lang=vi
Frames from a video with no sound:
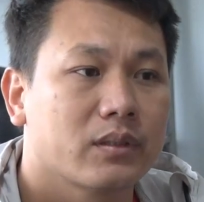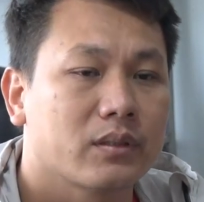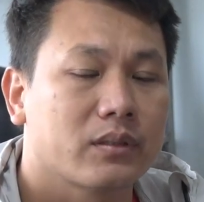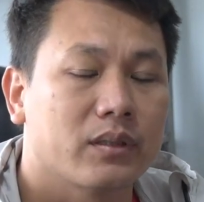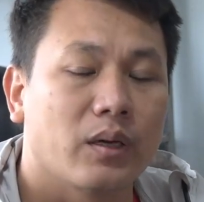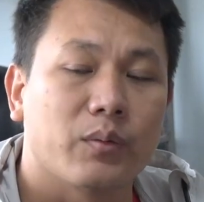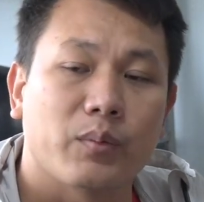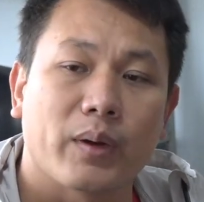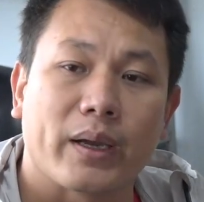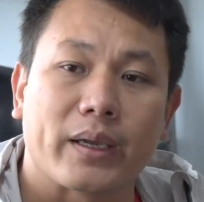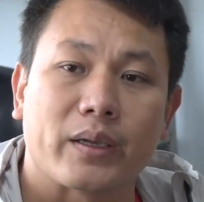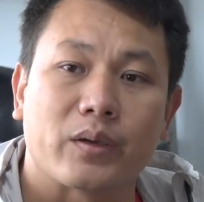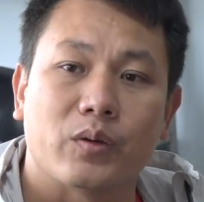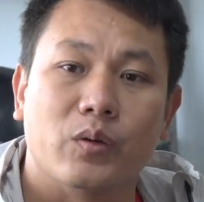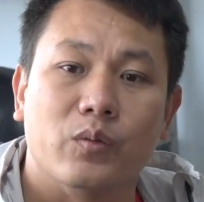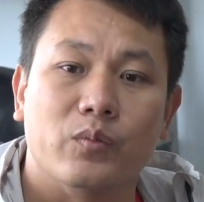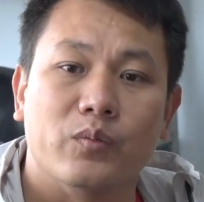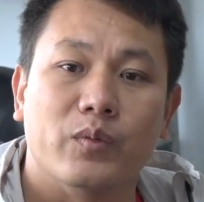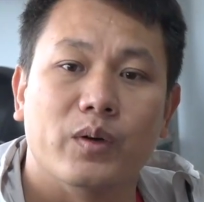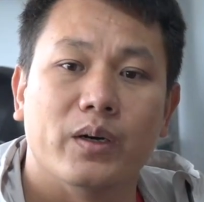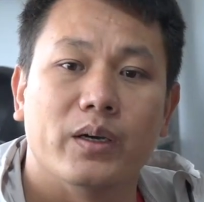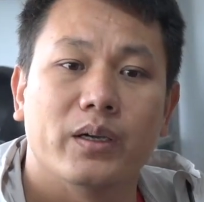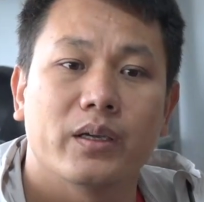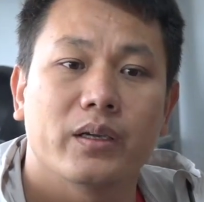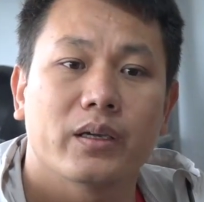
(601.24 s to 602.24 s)
đồng hành cùng
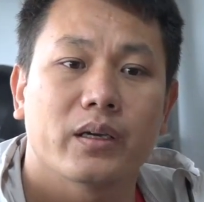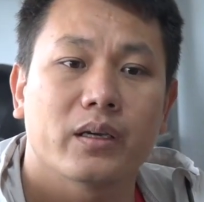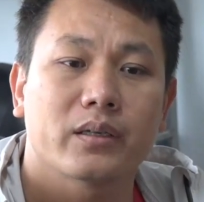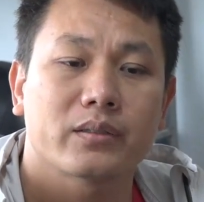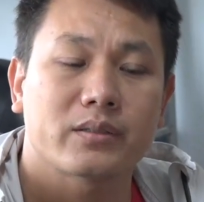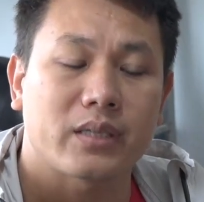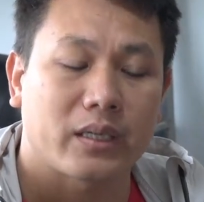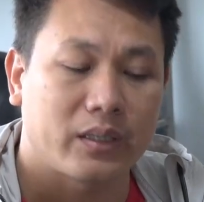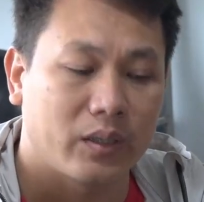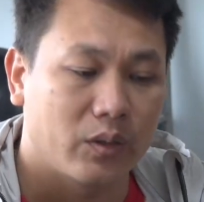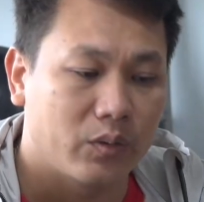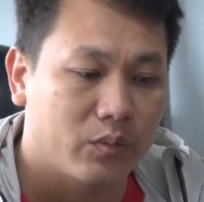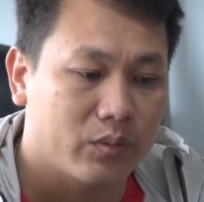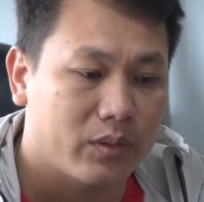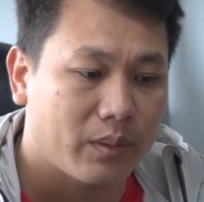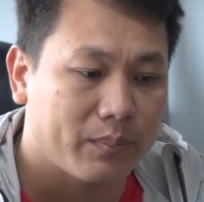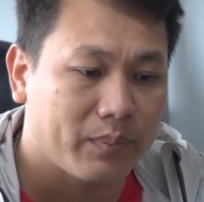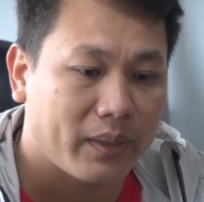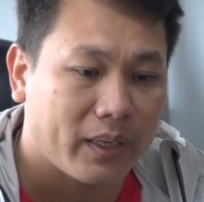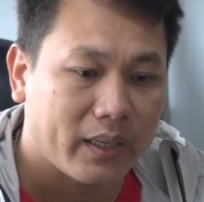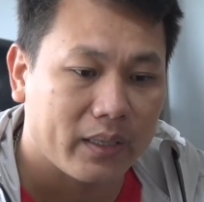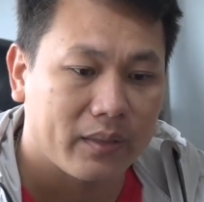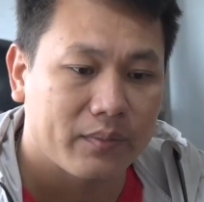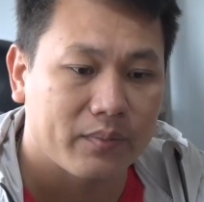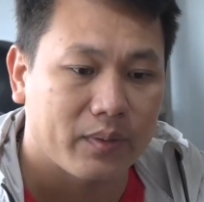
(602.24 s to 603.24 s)
với à, giải đấu năm
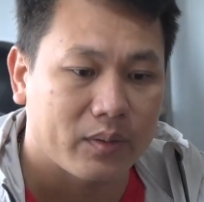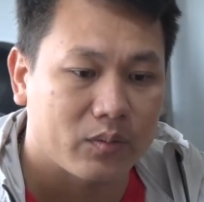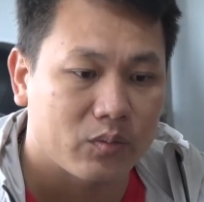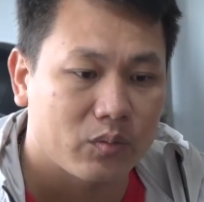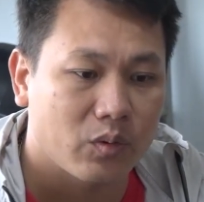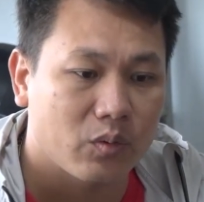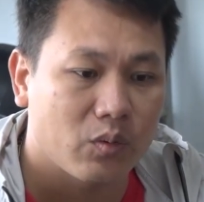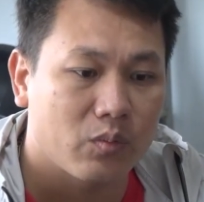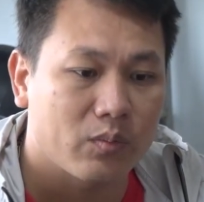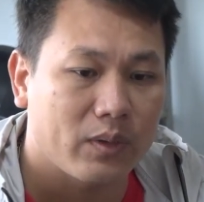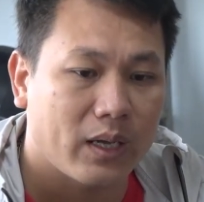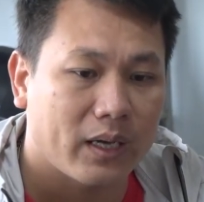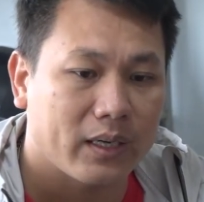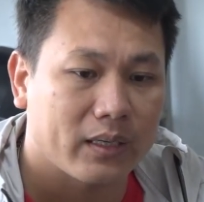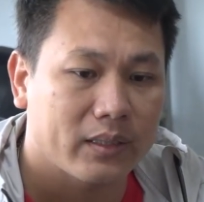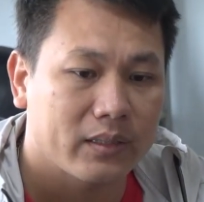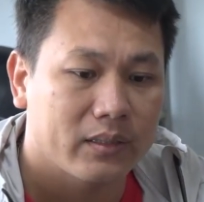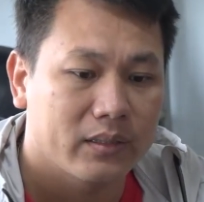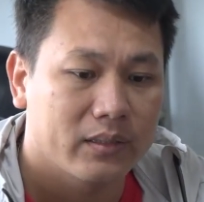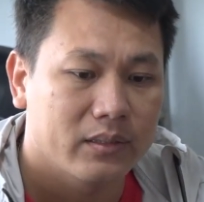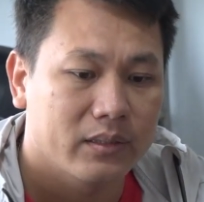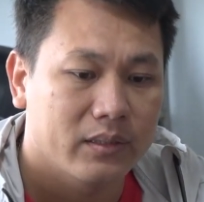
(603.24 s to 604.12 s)
nay và chúng tôi cũng đang